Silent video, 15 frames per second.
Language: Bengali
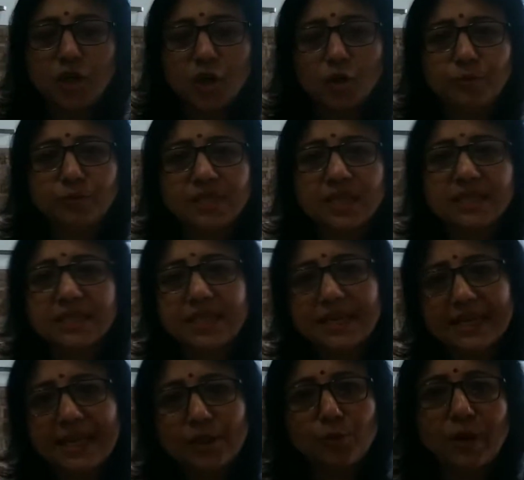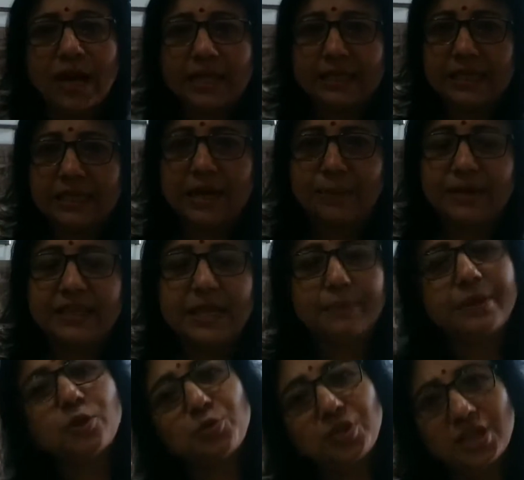রকম যে যেটা তোমার হাতের সামনে
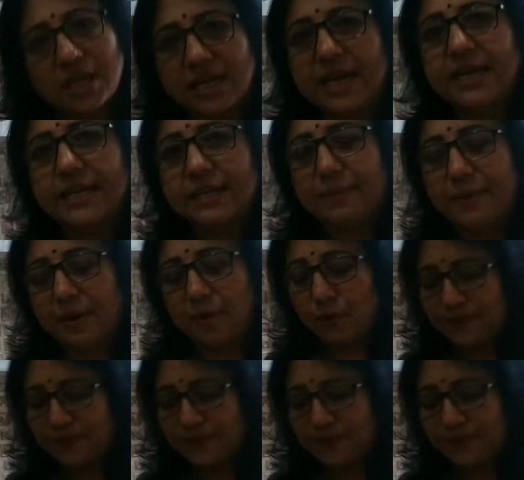থাকবে তুমি সেটাই নিতে পারো